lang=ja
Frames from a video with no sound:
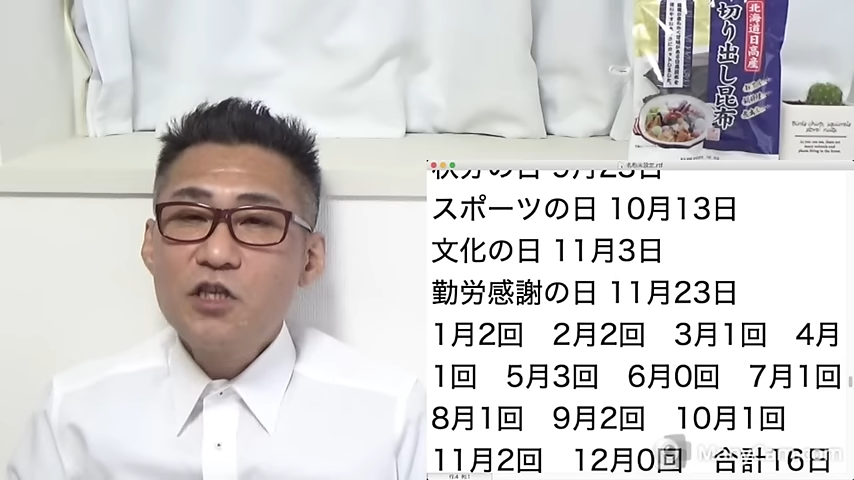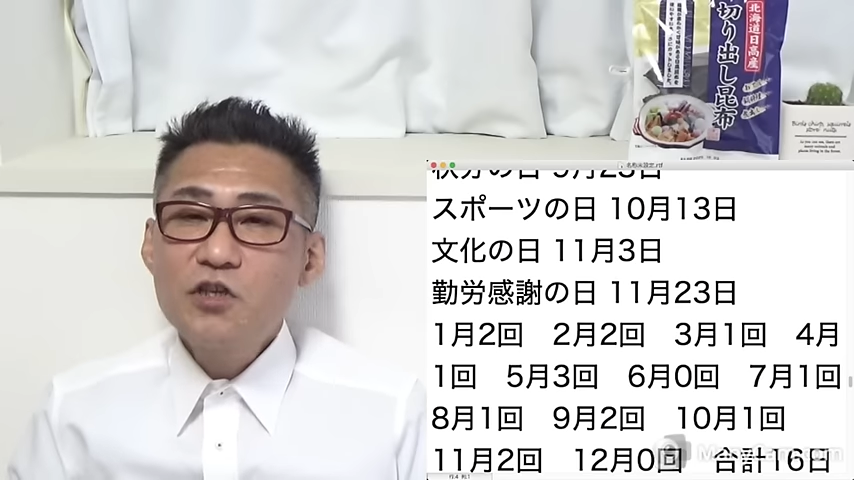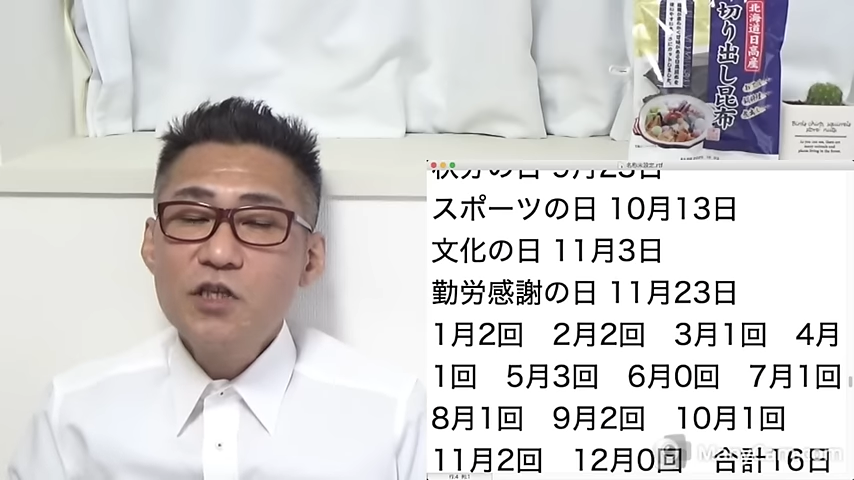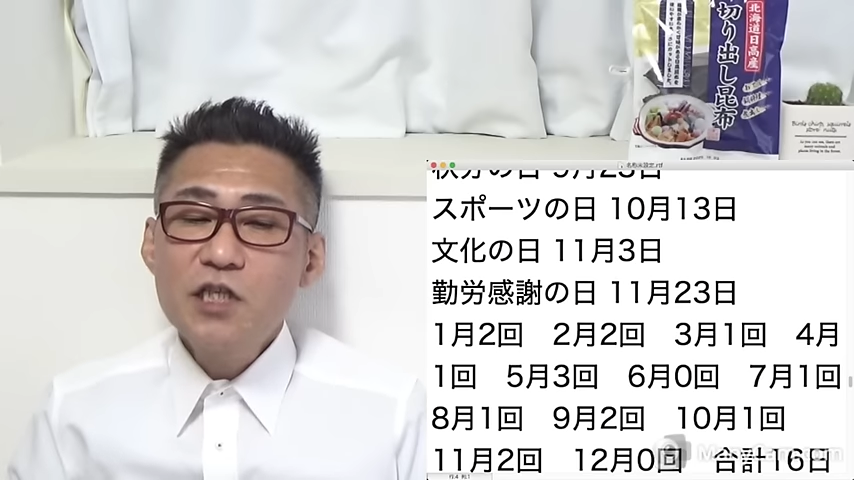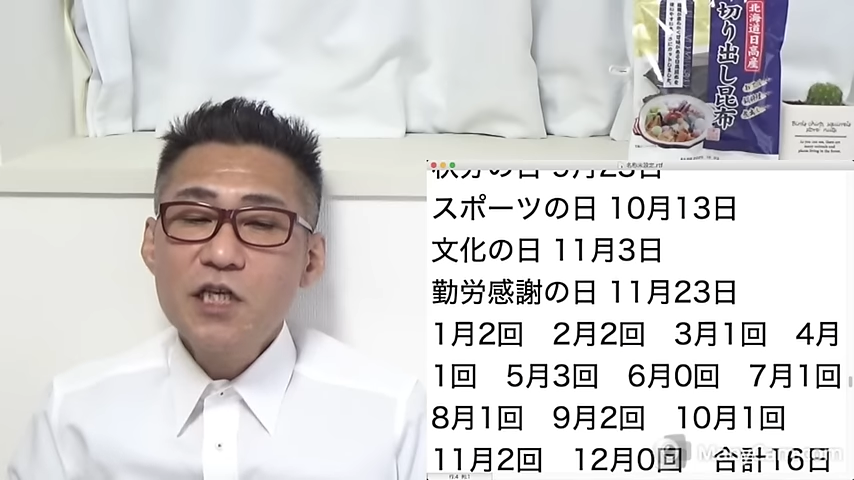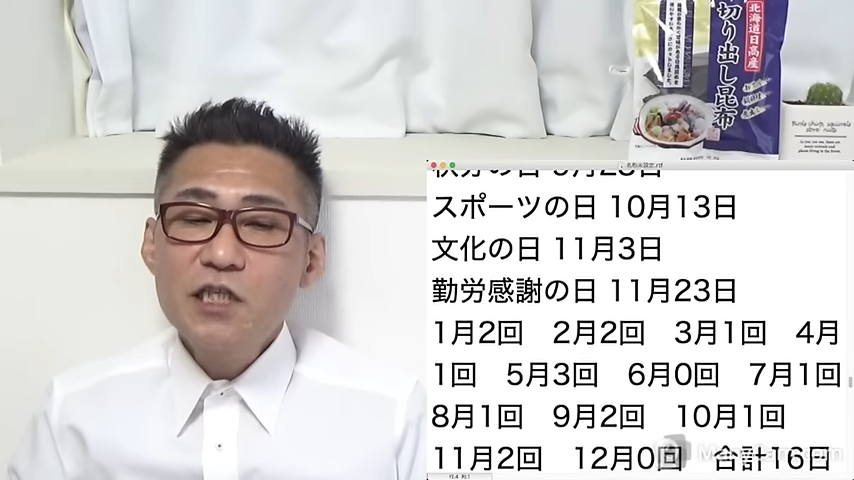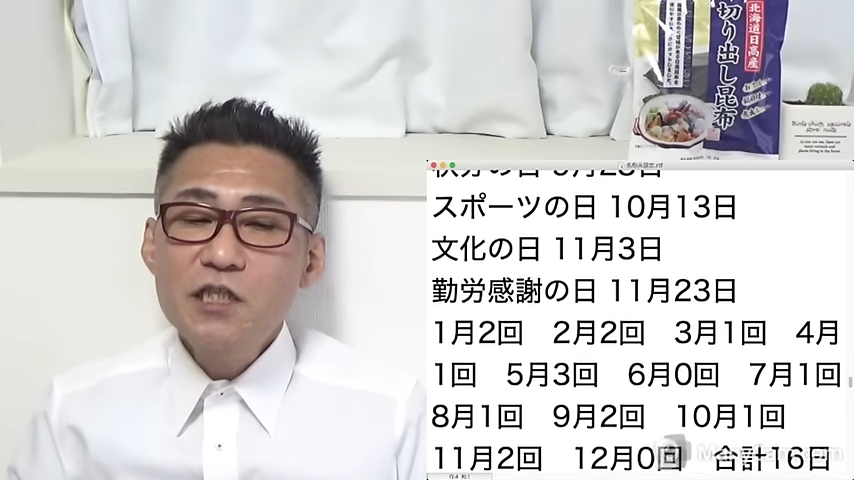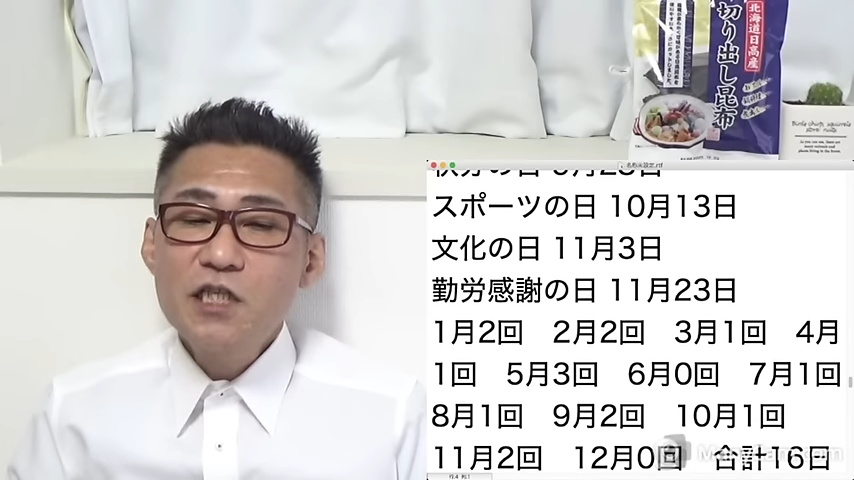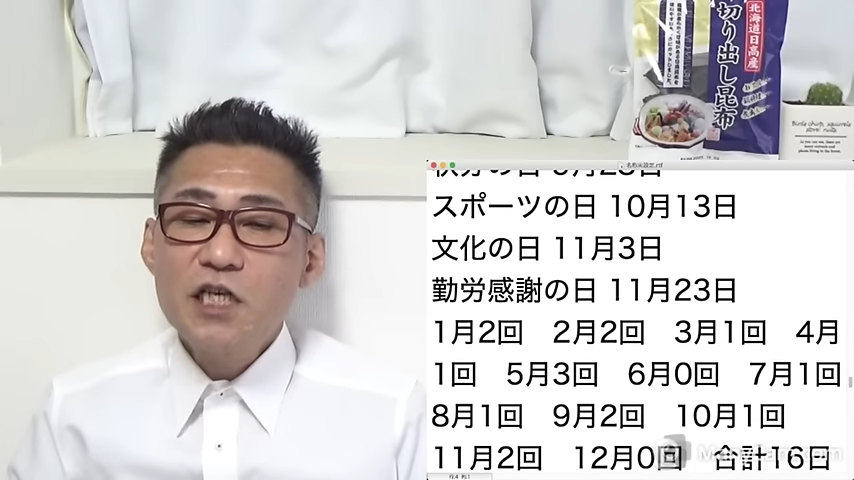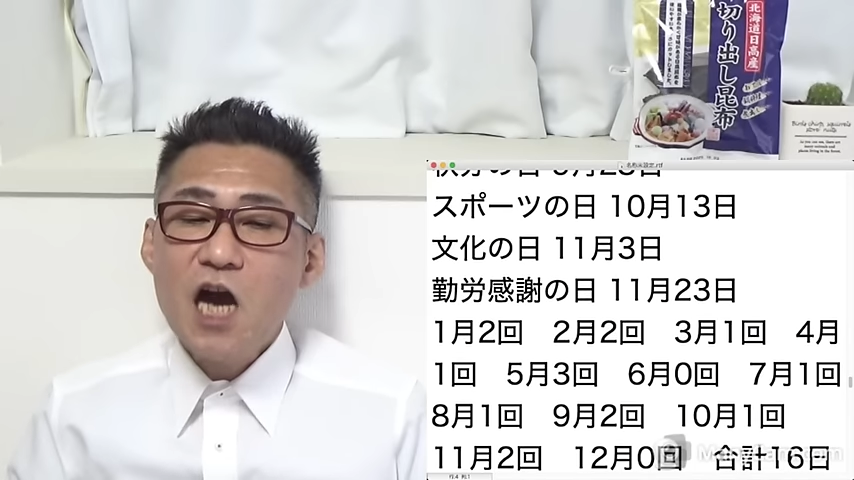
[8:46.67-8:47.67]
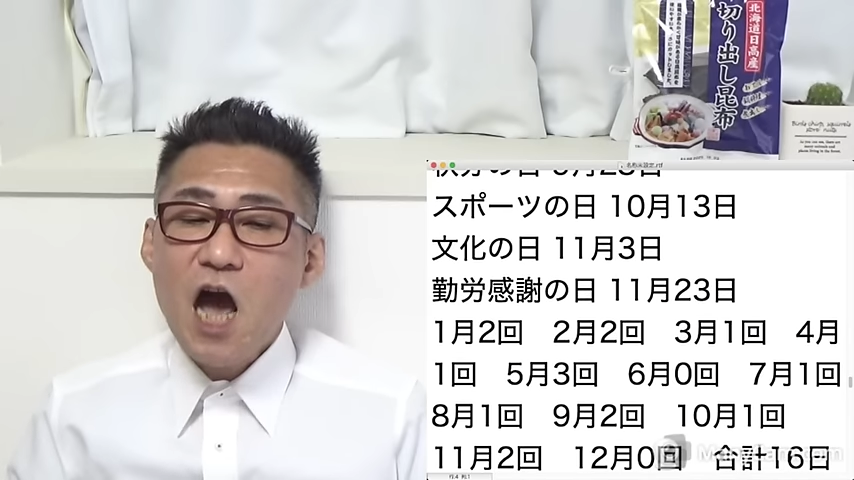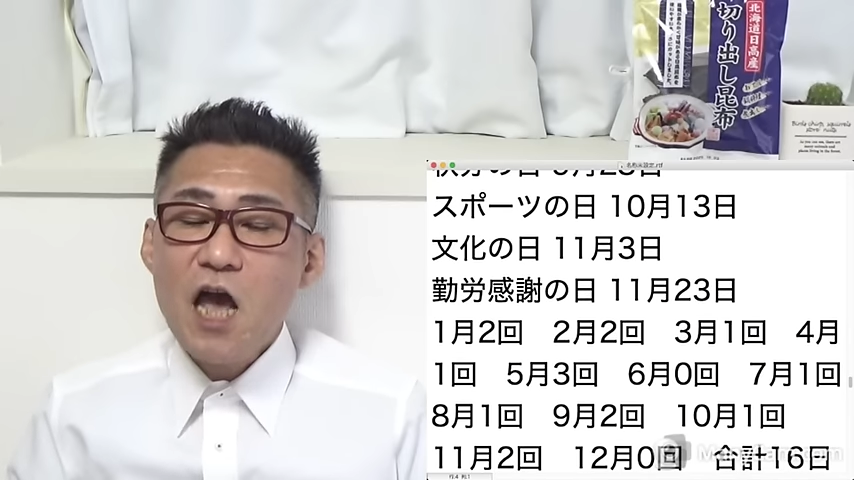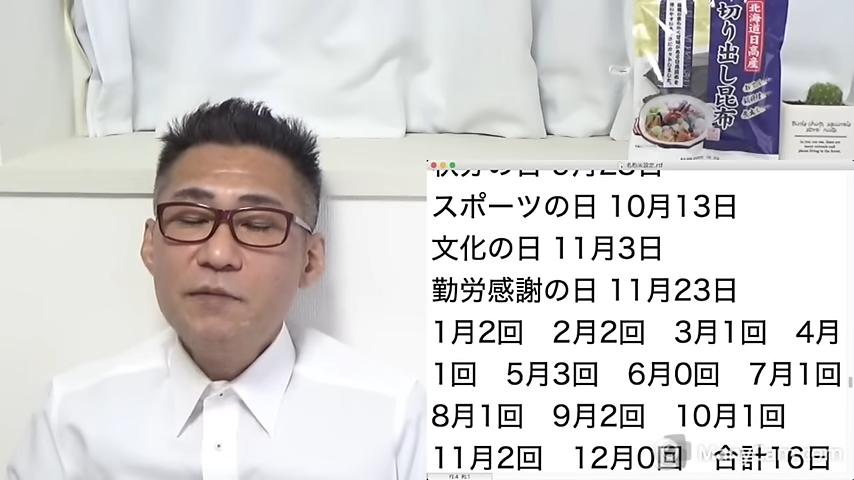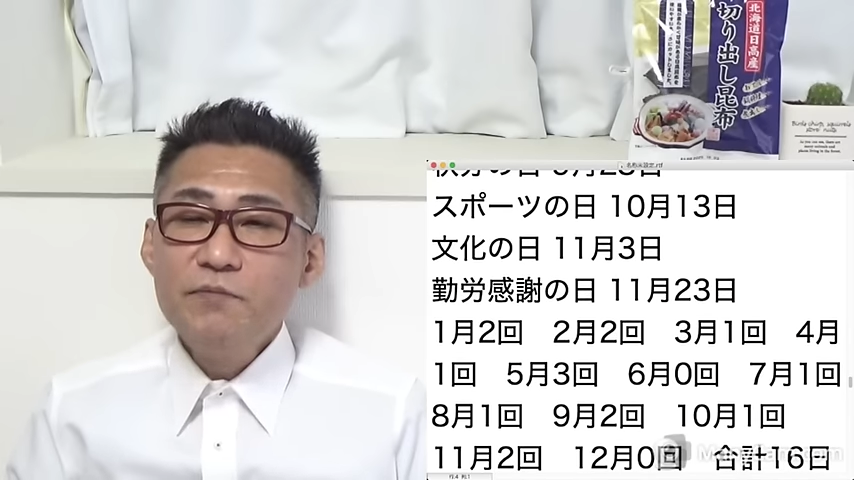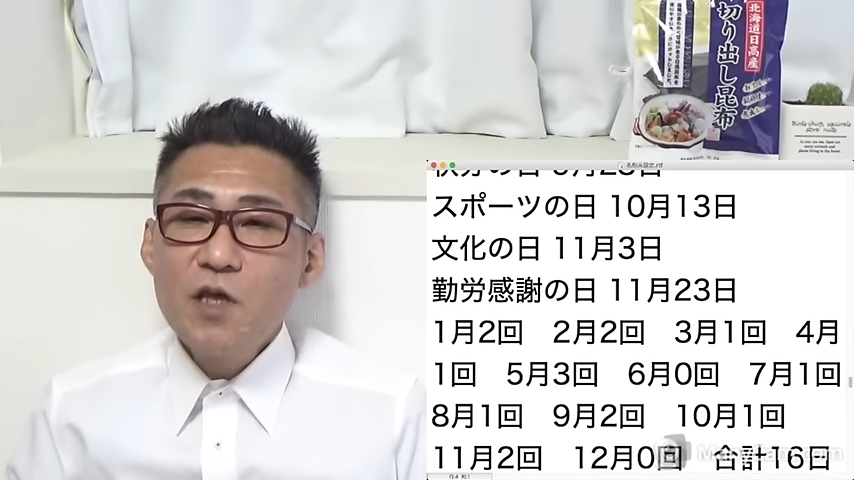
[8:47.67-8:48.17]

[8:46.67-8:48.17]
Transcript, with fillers: 11月2回、